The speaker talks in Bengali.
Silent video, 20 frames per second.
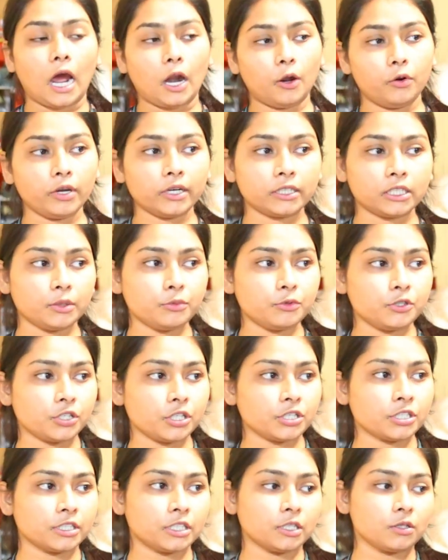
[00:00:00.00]
আরও একটা
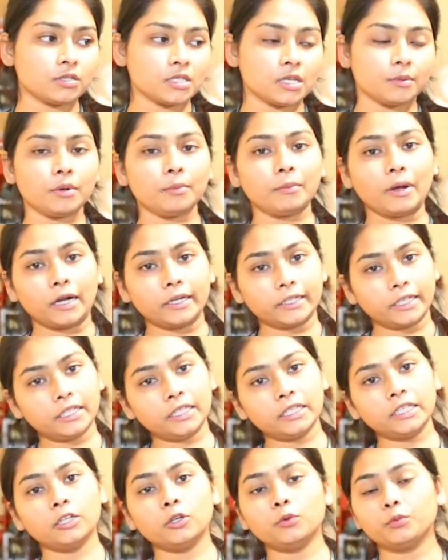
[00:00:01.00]
বিষয় সেটা হচ্ছে আমরা
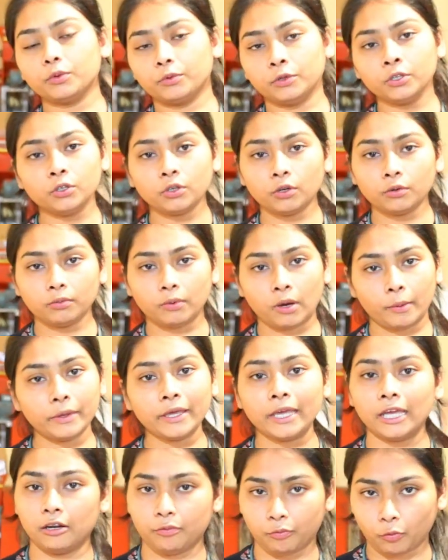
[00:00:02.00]
মার্কেটিংয়েরও
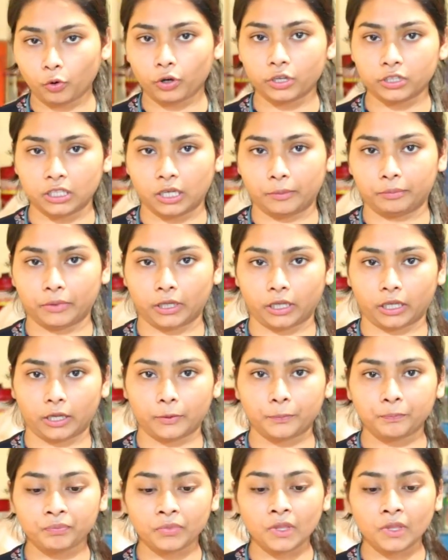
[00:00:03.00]
বিভিন্নভাবে হেল্প করে দিই আপনাকে